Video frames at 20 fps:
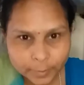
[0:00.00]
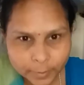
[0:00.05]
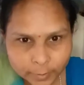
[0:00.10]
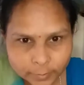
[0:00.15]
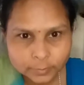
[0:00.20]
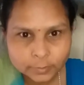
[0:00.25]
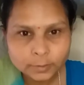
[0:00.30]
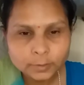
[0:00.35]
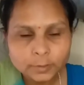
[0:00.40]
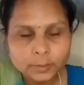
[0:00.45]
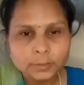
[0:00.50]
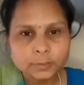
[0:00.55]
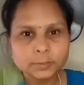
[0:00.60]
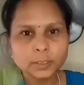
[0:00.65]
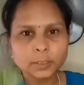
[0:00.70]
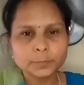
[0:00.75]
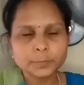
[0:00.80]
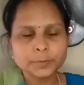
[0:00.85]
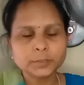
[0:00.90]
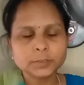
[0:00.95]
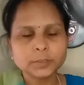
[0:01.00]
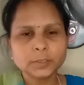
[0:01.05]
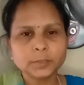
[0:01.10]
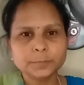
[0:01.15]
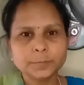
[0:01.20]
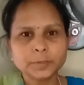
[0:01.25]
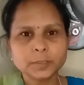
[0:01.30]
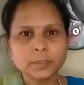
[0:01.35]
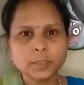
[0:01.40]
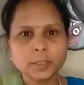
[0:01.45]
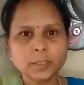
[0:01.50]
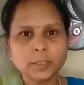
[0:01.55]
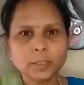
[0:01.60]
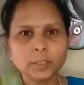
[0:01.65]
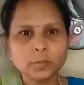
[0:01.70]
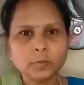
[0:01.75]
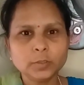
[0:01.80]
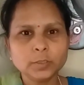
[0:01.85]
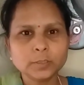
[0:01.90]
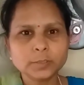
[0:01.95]
फ्रेंड झटपट चटपट
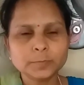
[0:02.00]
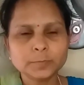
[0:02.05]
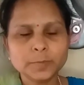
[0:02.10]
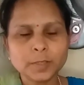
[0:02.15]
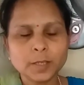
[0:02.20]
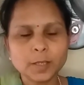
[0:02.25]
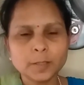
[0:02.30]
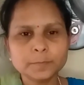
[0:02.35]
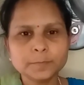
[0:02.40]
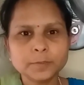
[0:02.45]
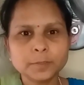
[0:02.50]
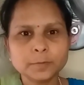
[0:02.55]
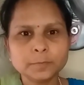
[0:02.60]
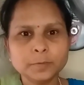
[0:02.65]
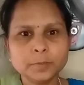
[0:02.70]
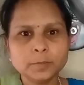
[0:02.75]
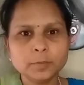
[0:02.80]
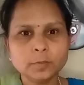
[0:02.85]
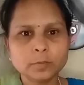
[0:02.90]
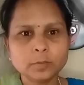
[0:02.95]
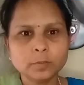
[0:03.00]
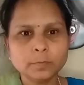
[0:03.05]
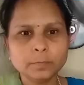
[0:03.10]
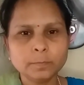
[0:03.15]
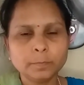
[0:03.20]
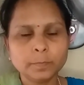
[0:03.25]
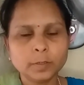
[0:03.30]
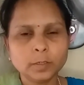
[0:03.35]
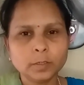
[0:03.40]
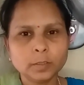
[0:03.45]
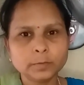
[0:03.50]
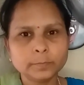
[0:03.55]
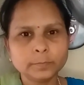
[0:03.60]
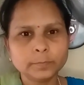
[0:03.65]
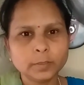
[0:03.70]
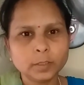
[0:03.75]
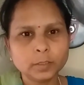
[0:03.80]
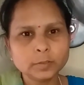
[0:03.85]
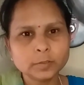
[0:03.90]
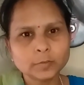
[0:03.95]
घरेलू डिश में आप सभी लोग को बहुत
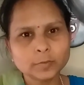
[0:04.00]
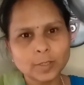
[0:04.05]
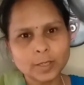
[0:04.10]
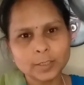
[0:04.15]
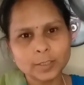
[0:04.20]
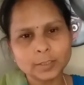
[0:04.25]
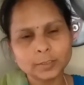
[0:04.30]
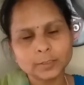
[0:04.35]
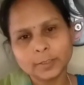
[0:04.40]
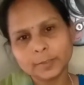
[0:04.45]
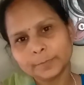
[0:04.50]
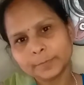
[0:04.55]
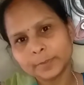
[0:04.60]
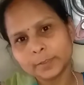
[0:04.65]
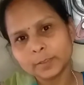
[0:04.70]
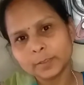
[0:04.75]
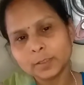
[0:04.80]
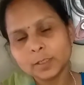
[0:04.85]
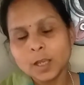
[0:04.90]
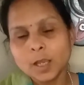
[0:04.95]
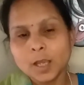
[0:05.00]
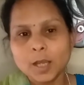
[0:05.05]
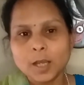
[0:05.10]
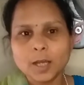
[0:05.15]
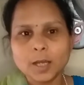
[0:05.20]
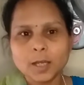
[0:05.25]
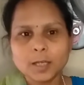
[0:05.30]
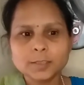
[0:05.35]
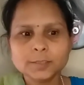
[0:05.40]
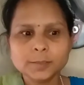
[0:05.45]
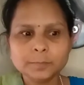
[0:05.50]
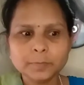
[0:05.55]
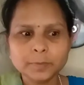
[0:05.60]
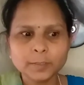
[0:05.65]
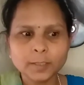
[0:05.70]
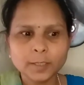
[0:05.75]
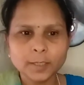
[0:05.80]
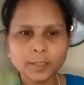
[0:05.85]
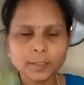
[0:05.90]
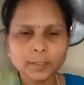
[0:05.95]
बहुत स्वागत है फ्रेंड आज हम
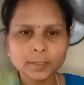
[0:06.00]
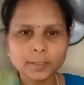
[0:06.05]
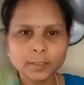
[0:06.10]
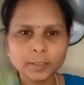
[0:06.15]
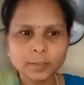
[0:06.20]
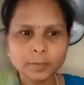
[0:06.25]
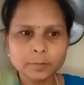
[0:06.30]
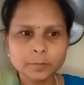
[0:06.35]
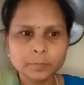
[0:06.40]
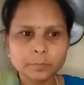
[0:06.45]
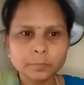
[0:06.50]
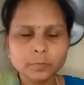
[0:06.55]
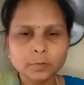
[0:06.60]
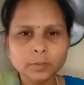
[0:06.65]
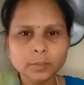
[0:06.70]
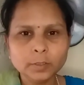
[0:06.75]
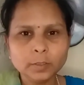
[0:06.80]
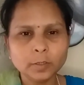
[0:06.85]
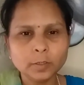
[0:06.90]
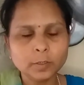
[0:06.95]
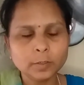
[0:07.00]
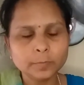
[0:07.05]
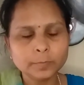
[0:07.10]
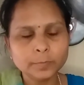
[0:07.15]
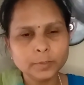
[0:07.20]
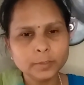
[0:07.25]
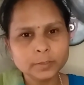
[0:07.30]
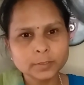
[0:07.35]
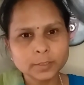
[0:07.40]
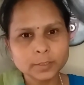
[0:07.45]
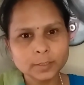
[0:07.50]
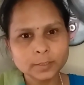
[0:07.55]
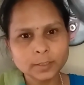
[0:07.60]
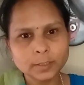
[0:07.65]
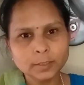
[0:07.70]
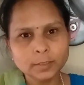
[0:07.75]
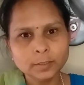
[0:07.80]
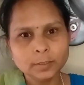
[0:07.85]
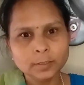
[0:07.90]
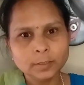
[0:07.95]
बनाएंगे मूली और मिर्चा
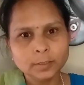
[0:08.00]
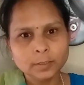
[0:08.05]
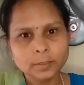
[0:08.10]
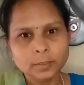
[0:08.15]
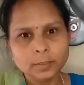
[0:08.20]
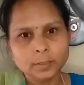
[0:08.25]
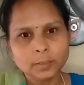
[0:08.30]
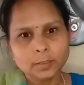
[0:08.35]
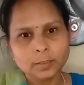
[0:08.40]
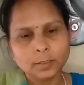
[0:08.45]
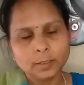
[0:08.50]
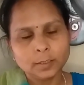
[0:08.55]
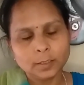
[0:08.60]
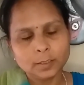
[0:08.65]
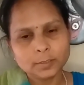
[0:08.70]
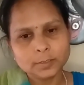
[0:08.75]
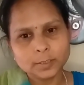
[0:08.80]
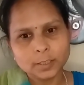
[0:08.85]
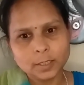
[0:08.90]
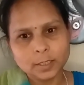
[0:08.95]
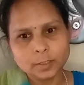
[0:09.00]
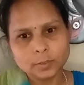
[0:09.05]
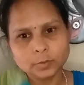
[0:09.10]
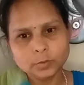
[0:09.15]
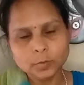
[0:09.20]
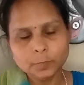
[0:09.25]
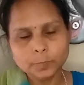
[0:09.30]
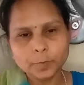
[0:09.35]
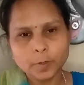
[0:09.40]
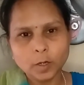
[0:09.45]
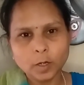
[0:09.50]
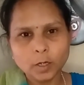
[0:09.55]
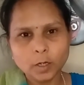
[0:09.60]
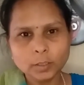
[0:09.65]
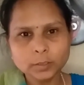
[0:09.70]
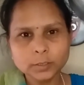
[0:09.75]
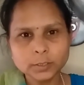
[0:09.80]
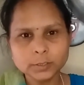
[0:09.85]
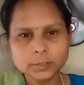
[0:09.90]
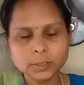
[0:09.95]
के अचार जो
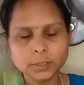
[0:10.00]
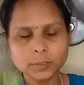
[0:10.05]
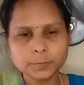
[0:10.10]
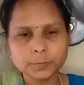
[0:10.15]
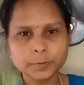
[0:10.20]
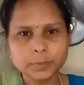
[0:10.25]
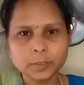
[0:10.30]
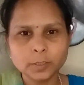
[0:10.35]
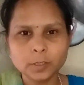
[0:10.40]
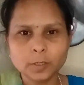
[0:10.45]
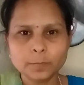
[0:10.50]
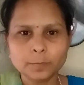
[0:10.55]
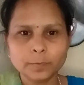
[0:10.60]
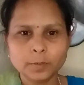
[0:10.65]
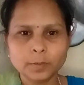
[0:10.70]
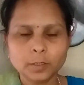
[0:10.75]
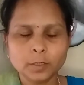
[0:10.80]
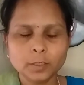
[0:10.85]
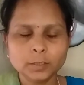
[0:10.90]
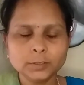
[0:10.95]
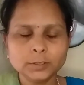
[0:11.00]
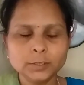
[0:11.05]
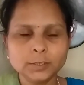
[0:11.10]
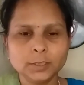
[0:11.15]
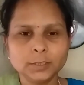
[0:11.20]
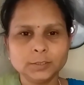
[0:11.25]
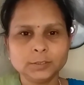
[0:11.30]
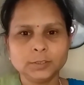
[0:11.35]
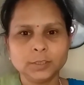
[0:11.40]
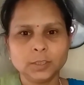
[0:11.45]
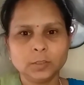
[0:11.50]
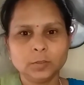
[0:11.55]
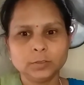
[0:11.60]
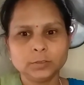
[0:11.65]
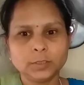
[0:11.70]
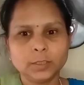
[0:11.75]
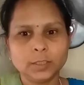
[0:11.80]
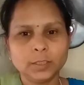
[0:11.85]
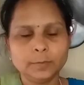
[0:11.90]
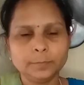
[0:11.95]
बहुत ही चटपटा और बहुत ही अच्छा
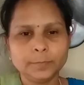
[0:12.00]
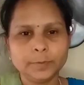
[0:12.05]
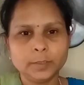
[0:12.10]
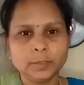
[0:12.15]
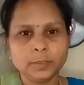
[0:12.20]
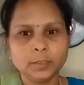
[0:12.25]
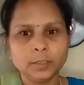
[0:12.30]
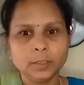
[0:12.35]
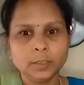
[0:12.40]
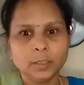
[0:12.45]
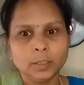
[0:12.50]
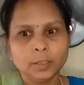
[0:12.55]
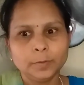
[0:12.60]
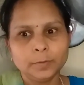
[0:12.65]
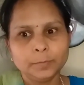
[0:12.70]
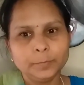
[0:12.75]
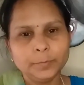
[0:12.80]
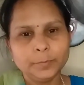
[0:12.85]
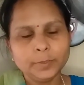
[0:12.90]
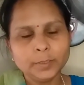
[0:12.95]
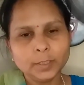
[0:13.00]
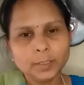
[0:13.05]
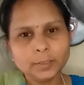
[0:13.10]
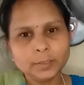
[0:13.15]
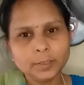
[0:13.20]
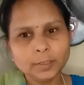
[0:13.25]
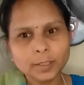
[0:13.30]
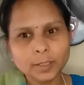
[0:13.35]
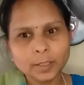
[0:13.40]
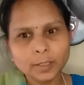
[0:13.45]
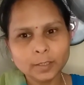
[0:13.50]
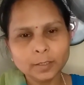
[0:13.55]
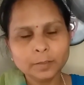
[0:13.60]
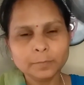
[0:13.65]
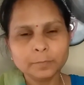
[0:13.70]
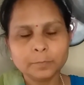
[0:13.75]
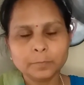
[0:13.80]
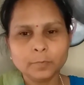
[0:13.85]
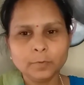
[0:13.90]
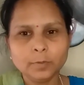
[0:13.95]
होता है फ्रेंड बिना दिखे
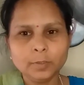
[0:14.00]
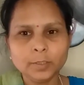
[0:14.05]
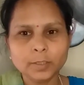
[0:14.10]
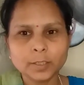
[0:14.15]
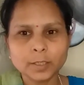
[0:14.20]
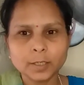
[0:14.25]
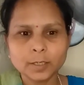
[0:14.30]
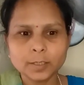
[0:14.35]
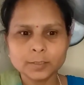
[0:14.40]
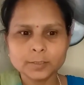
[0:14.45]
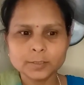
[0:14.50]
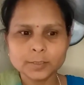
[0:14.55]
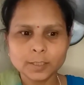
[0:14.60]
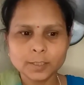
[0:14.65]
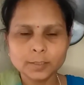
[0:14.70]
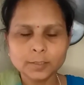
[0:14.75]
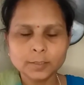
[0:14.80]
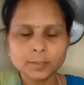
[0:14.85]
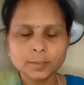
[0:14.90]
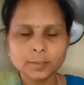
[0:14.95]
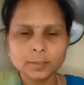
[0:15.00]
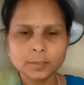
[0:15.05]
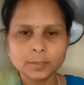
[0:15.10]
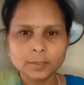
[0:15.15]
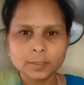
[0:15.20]
मूली का अचार